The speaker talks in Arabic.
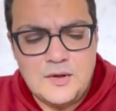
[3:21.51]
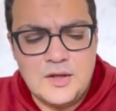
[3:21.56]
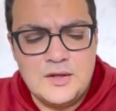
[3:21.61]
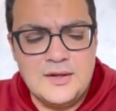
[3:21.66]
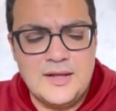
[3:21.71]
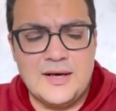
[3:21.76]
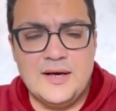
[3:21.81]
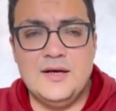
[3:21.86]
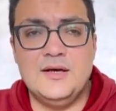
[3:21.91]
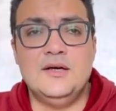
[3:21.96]

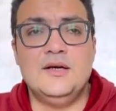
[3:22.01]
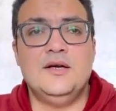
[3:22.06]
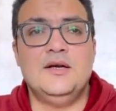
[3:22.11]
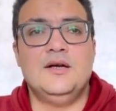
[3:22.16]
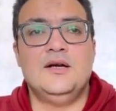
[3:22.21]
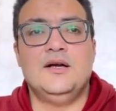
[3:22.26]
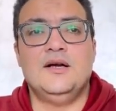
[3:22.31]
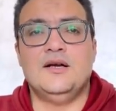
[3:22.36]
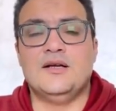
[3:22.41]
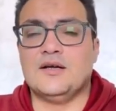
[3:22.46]
ان انا
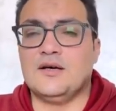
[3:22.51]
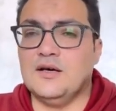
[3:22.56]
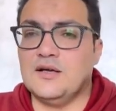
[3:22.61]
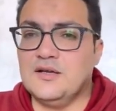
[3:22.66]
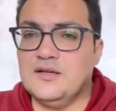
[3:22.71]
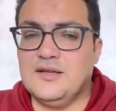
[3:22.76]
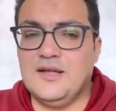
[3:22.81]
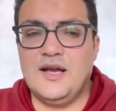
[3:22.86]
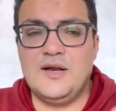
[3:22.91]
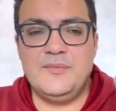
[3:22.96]

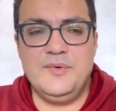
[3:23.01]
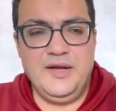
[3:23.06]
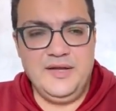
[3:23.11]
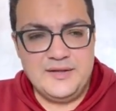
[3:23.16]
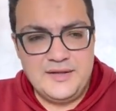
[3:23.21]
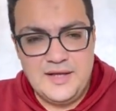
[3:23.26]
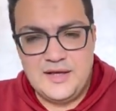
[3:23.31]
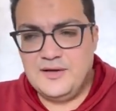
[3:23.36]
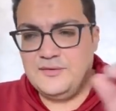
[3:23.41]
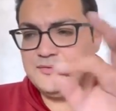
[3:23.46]
الخريطه انا
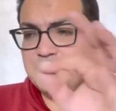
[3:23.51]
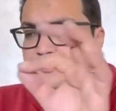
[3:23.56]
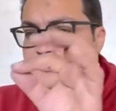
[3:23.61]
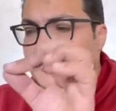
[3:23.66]
محتاج في